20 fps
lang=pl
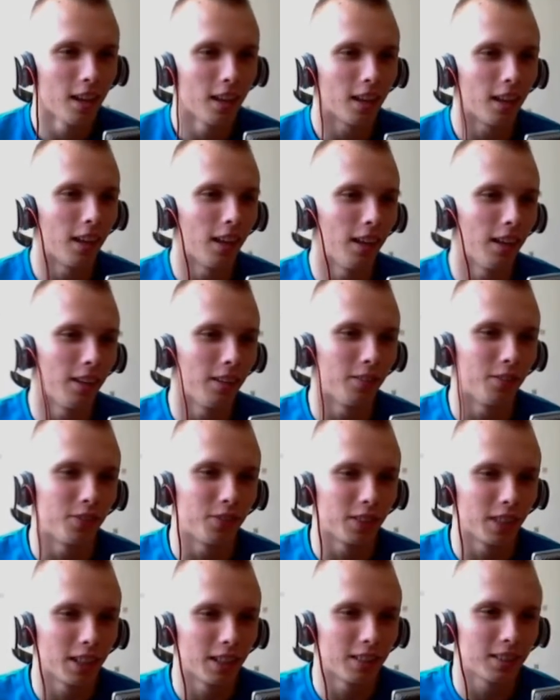E,
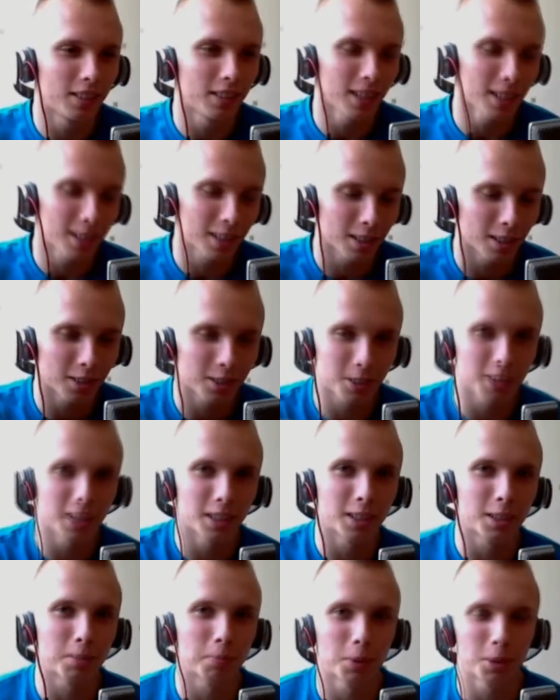więc jak się
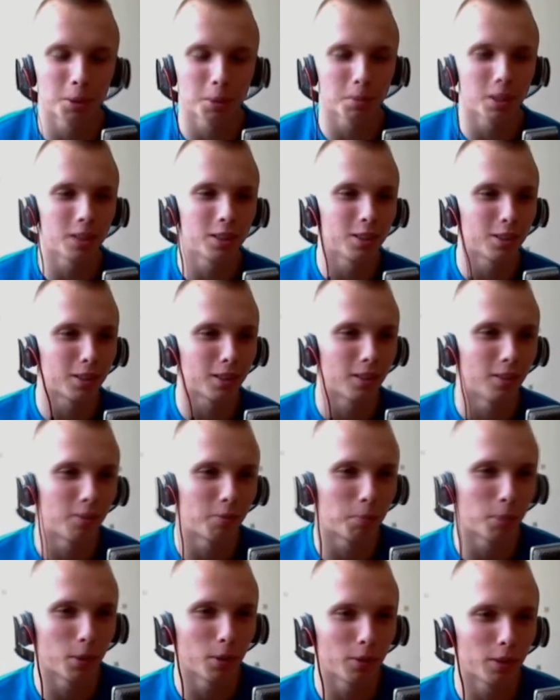odcinek spodoba gdzieś tam w
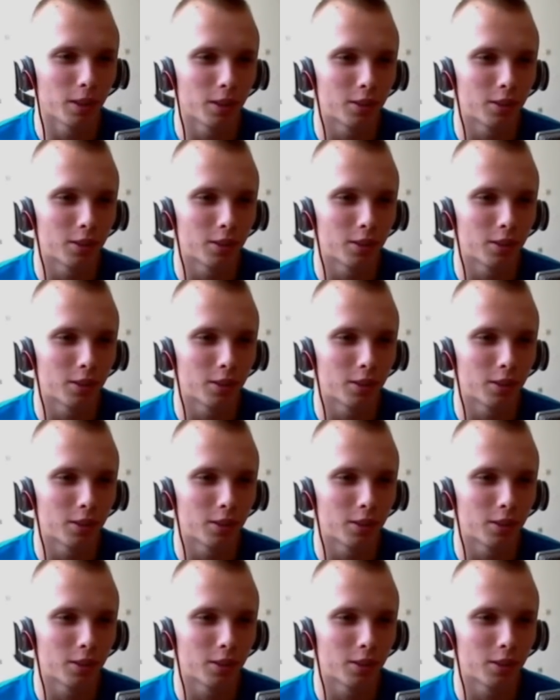połowie,